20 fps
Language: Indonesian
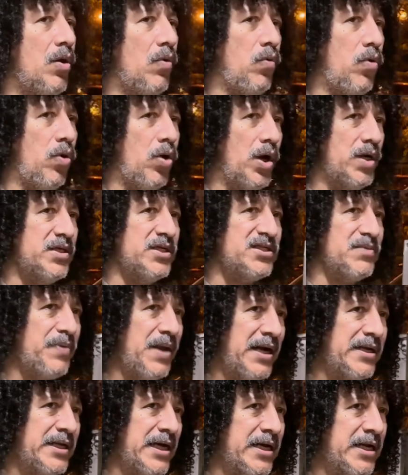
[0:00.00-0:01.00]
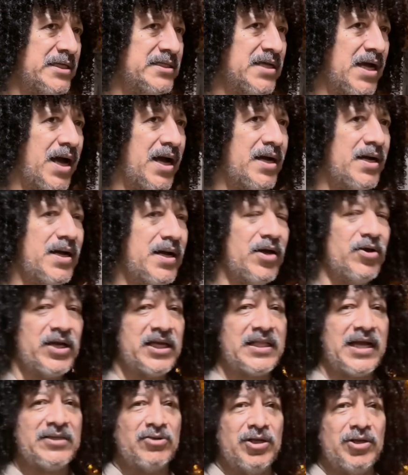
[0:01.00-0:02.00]
Oh, di sebelah ada gereja. Ayo
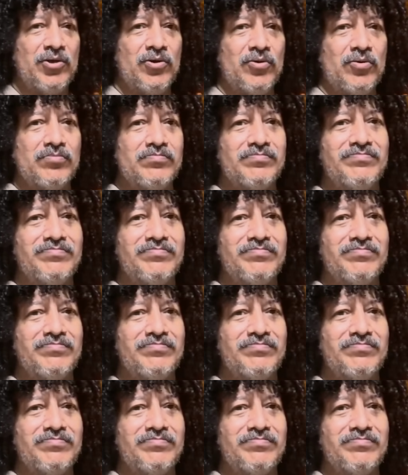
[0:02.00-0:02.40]
kita hancurin yuk.